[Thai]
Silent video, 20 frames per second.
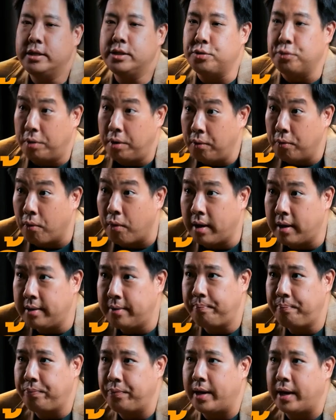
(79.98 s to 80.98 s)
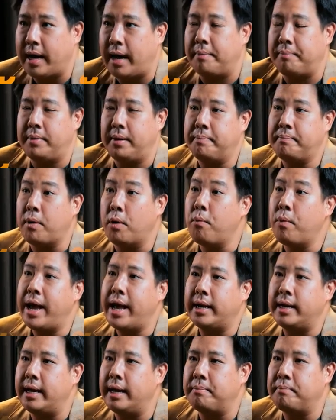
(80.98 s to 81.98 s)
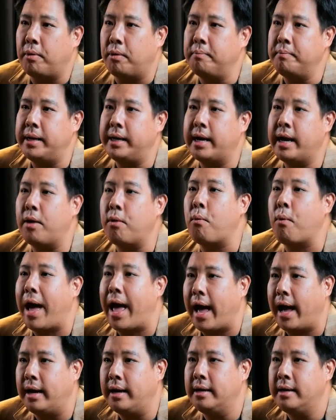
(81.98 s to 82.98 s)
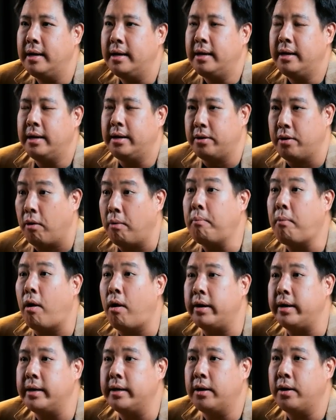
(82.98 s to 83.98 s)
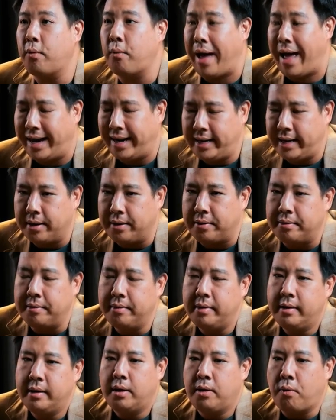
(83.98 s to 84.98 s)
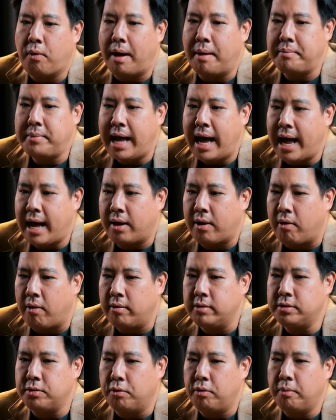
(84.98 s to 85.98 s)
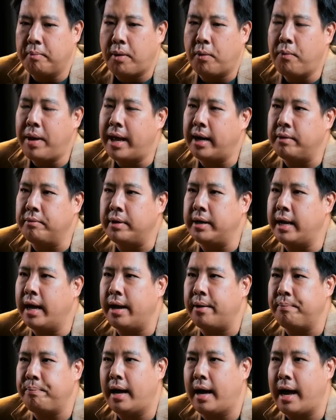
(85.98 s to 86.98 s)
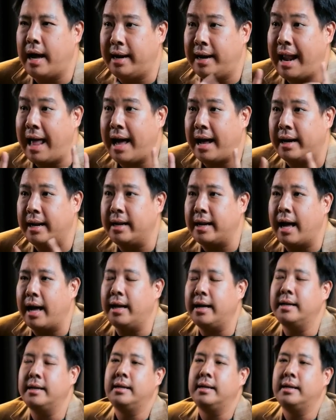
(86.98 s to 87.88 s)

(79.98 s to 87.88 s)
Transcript: ศูนย์หลวงนะครับและประเวศเนี่ยผมมีแค่แขวงหนองบอลแขวงเดียว ความยากของศูนย์หลวงประเวศวันเนี้ยอันแรกเลยนะ